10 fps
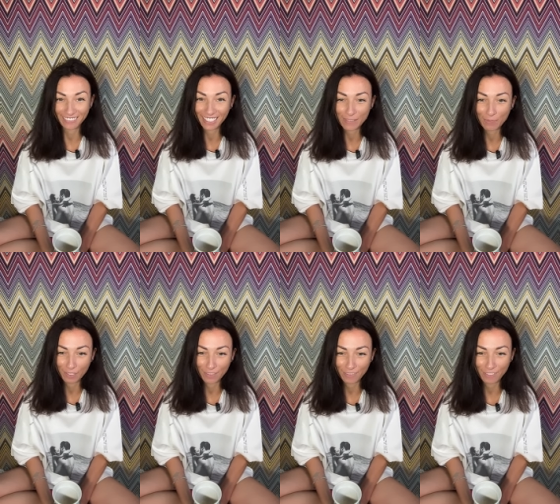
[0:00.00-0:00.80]
человек
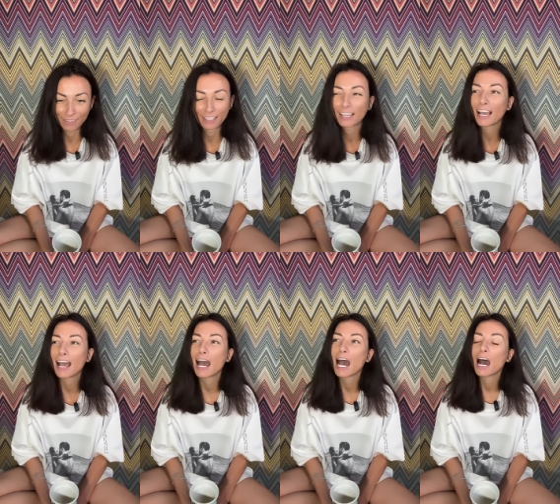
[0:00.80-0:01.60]
обыкновенный,
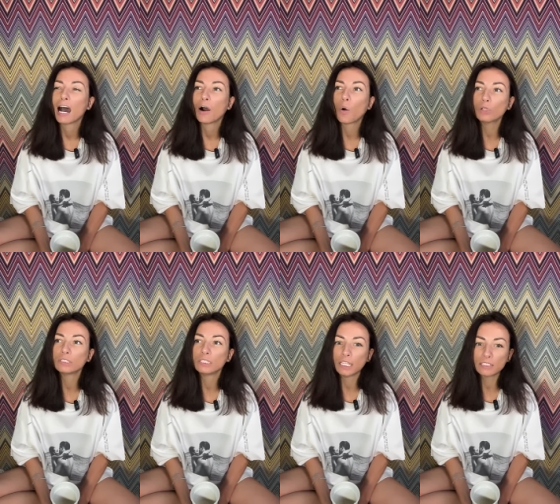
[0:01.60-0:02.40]

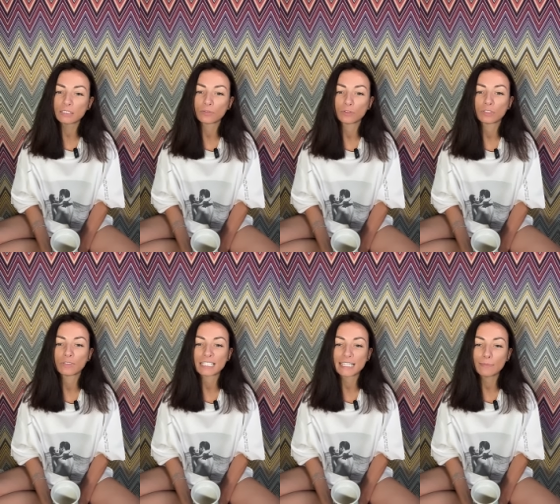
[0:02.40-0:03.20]
он
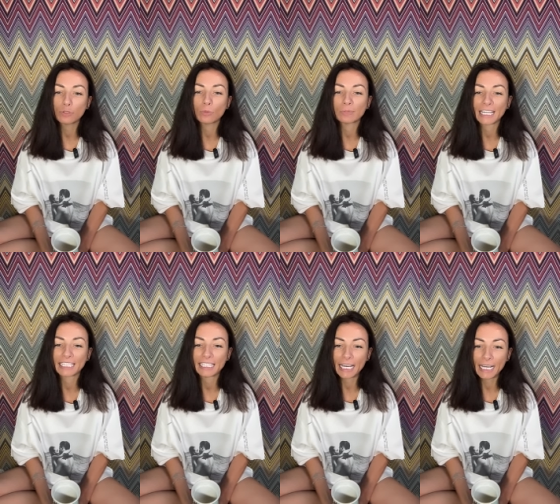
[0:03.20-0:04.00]
действует в основном
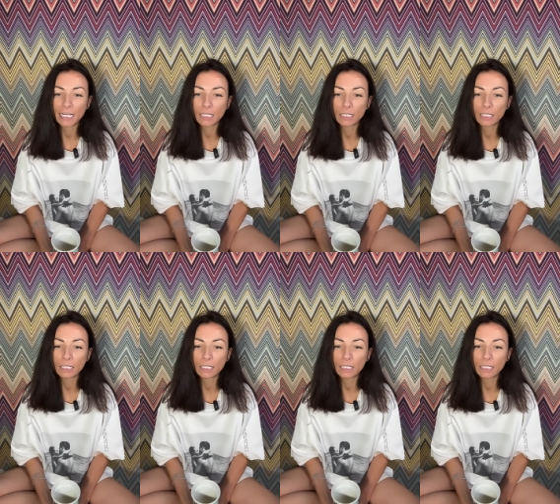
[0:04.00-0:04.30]
тогда,